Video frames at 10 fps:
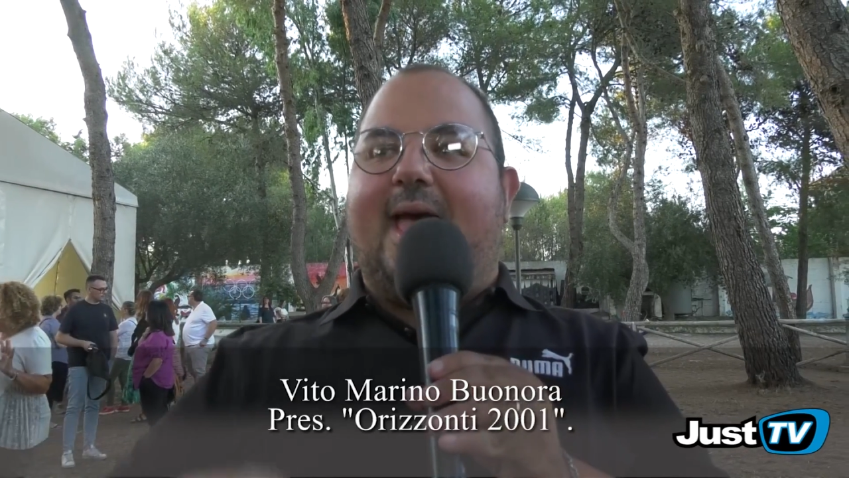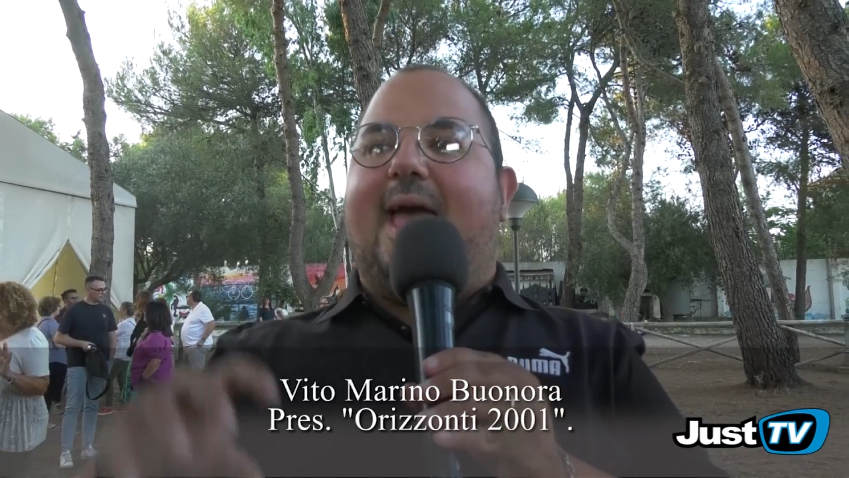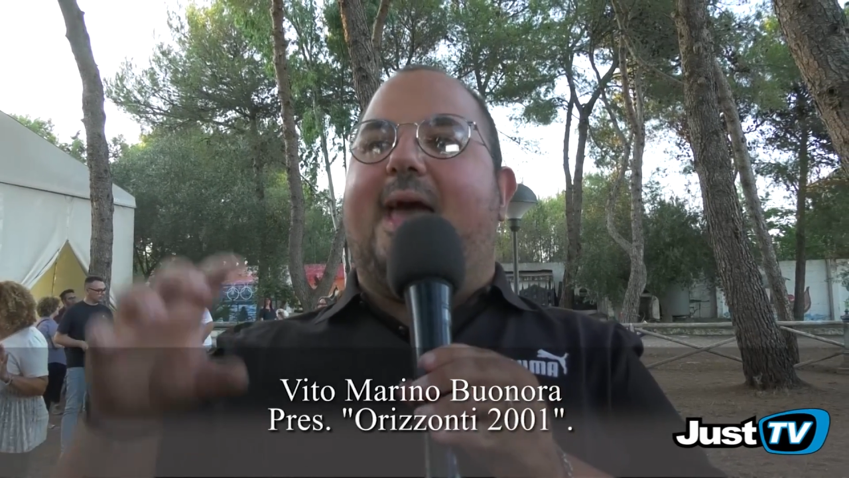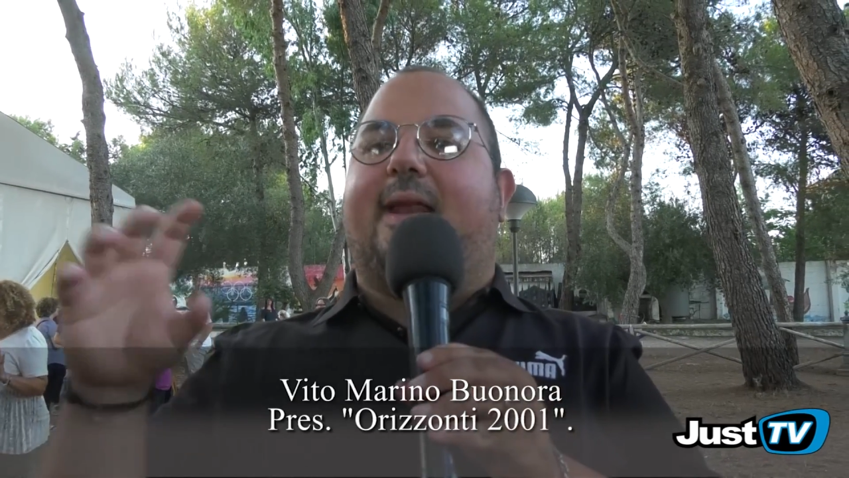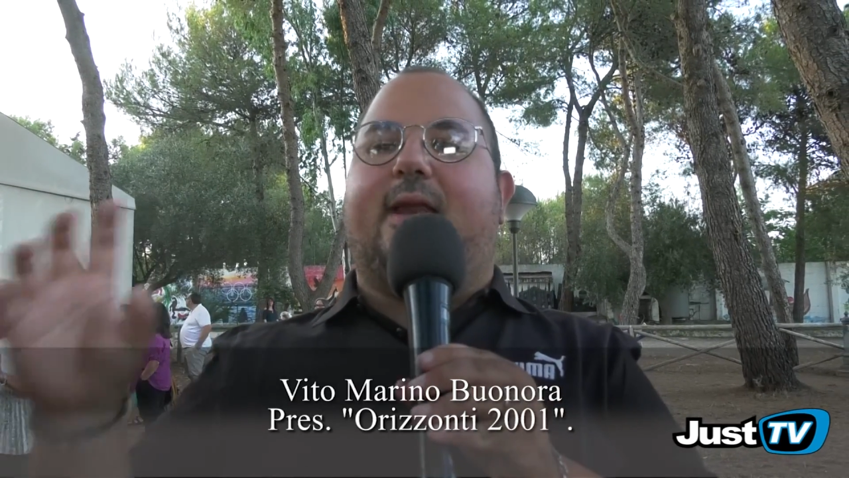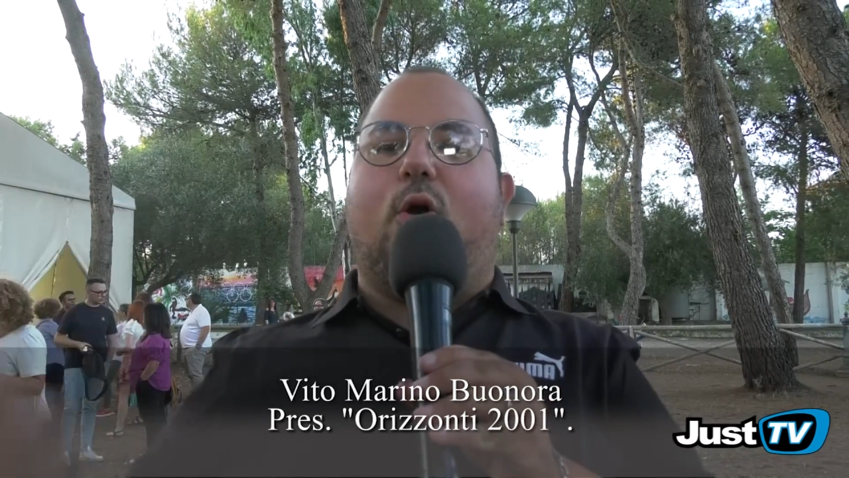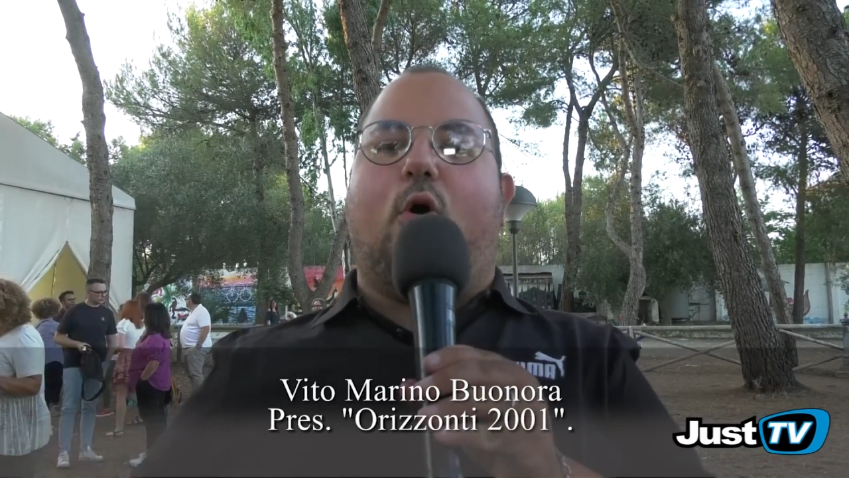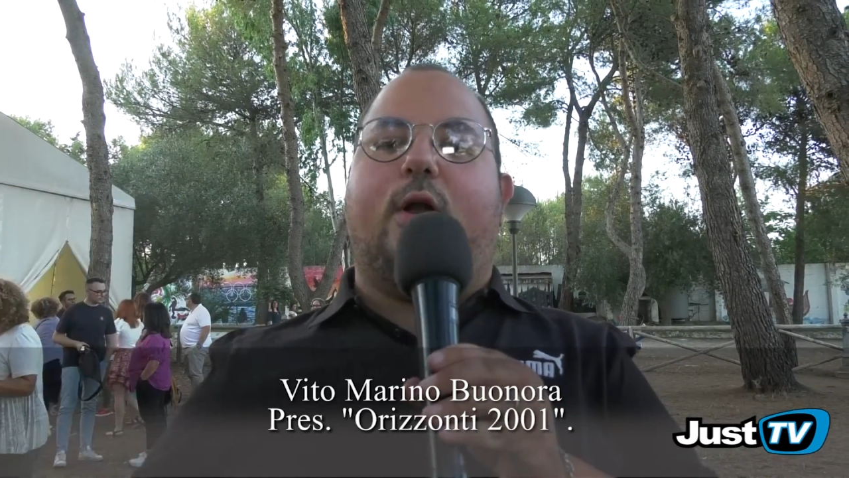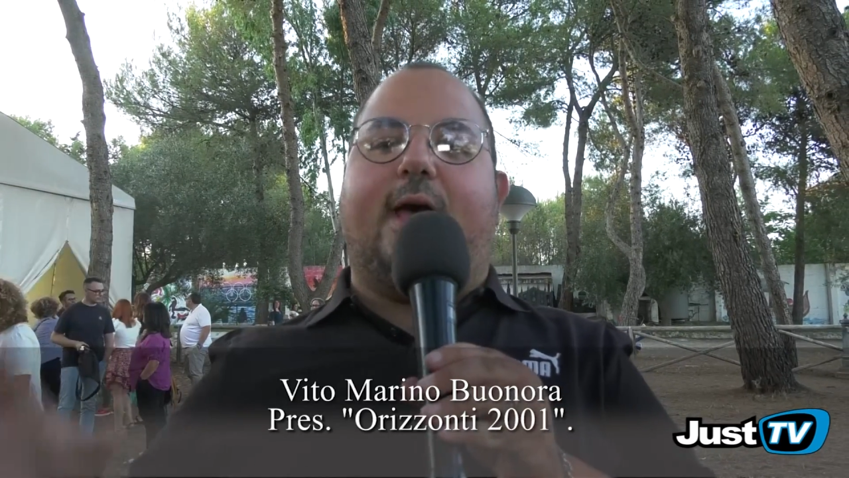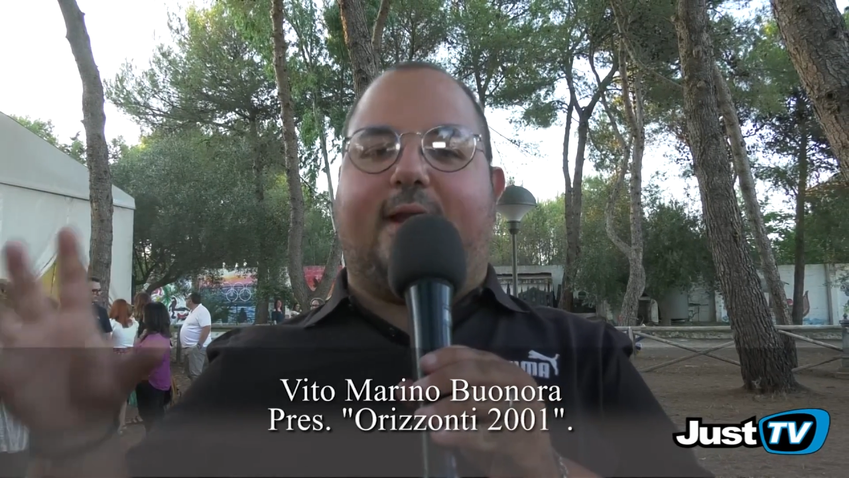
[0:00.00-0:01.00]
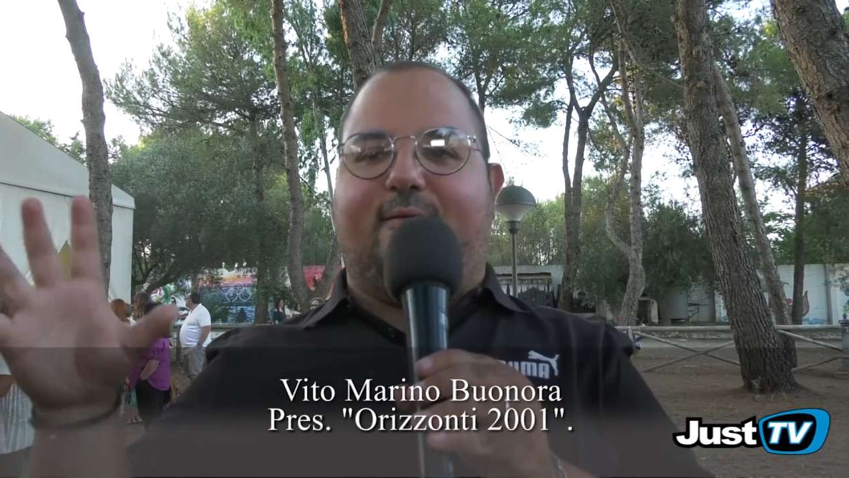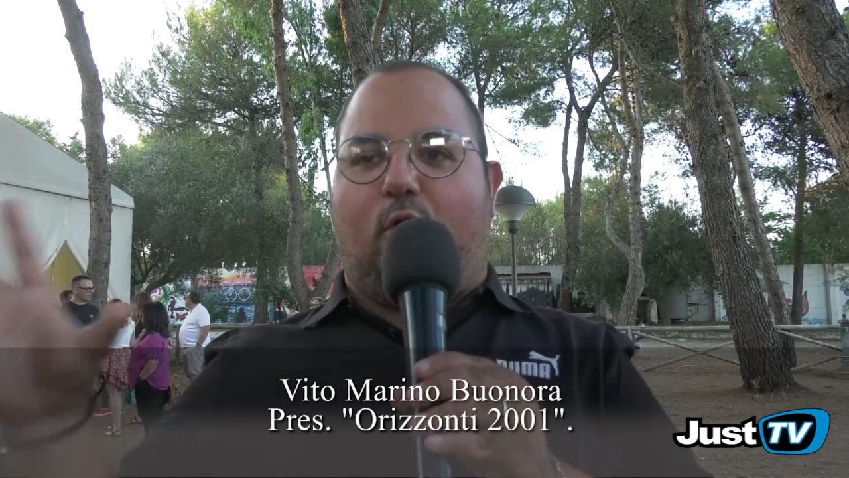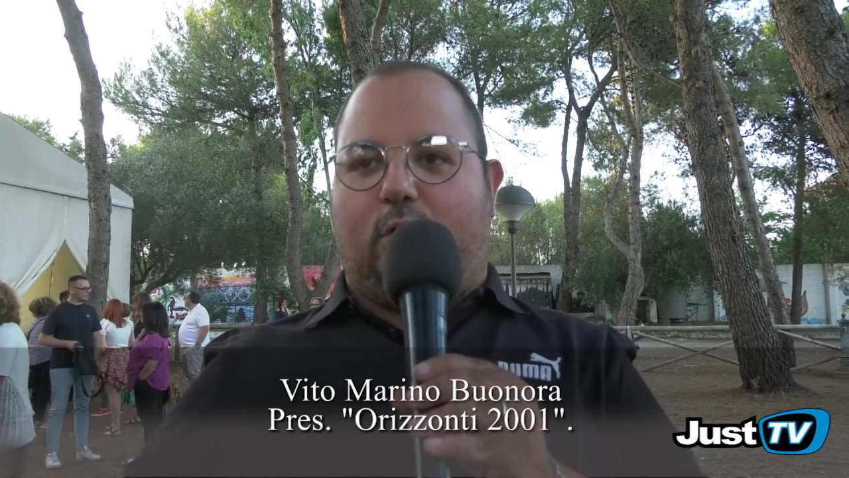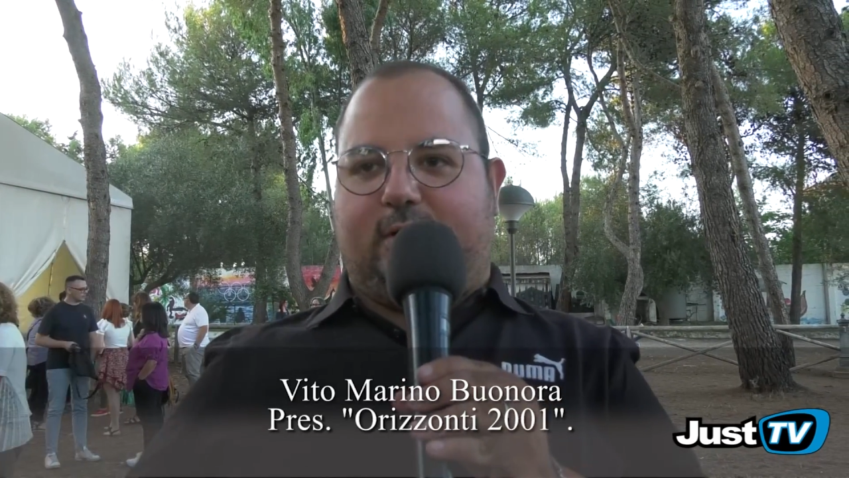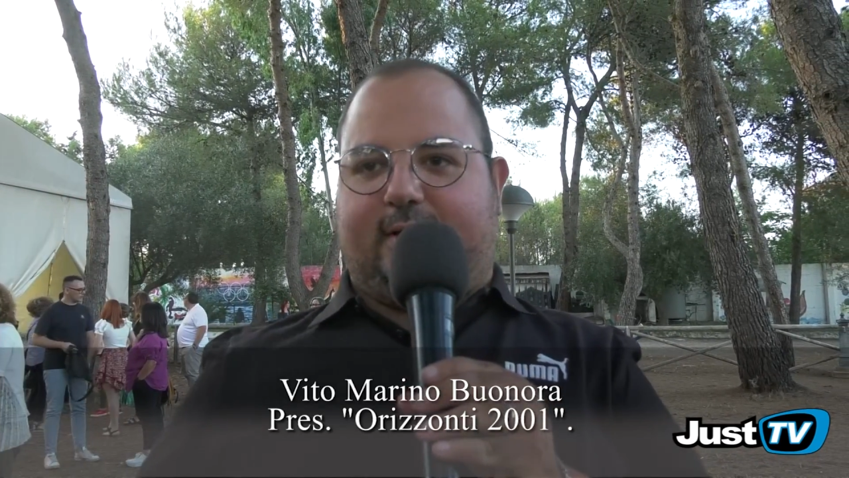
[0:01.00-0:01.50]
e Rione
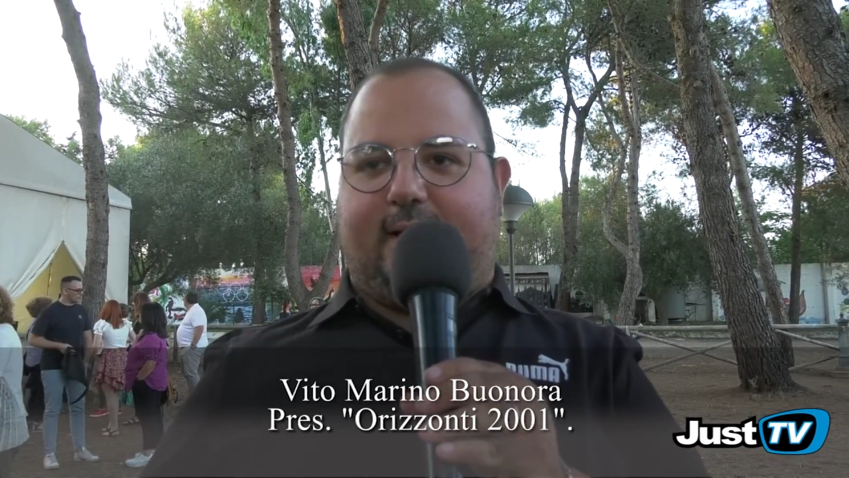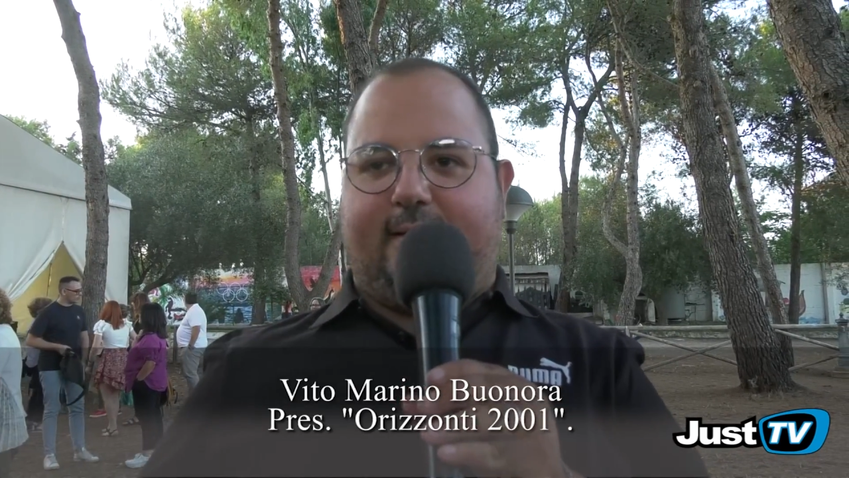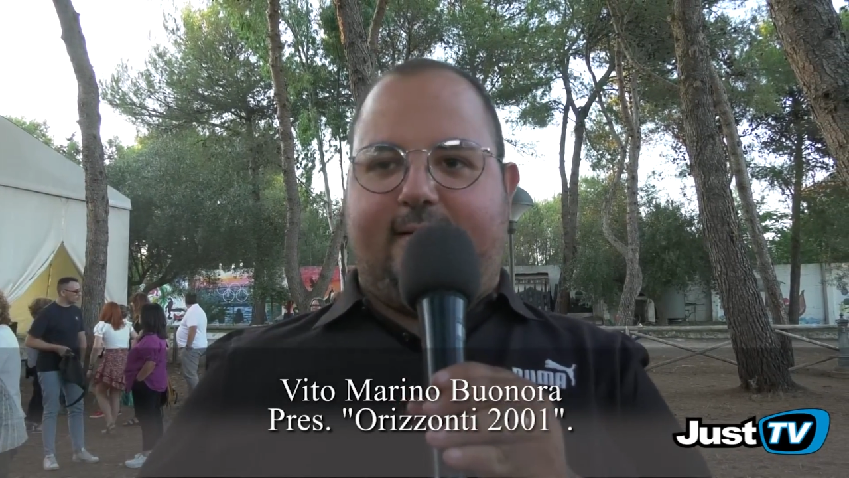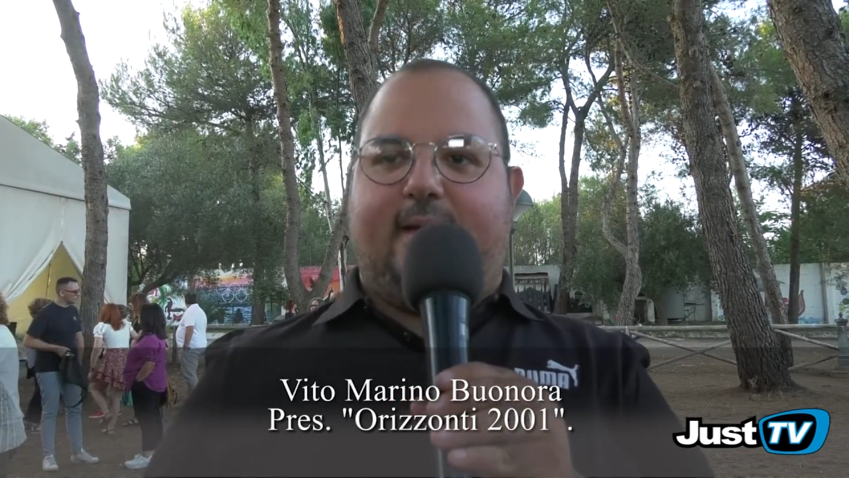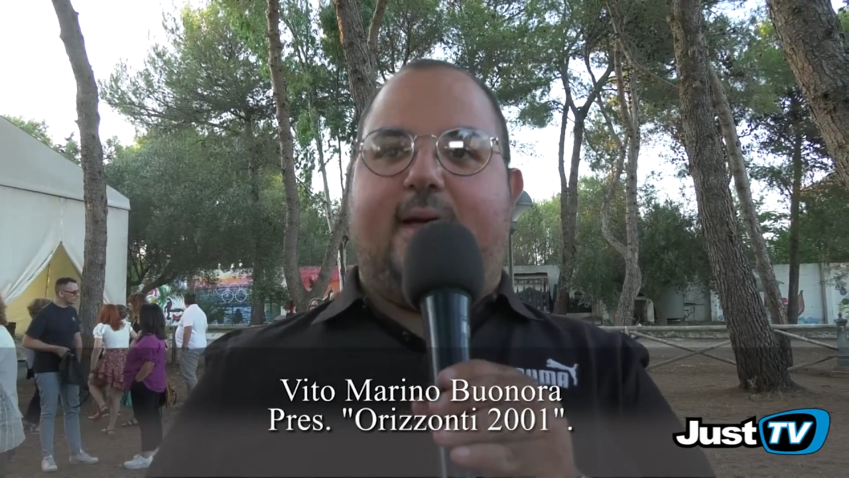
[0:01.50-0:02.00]
Rivolta.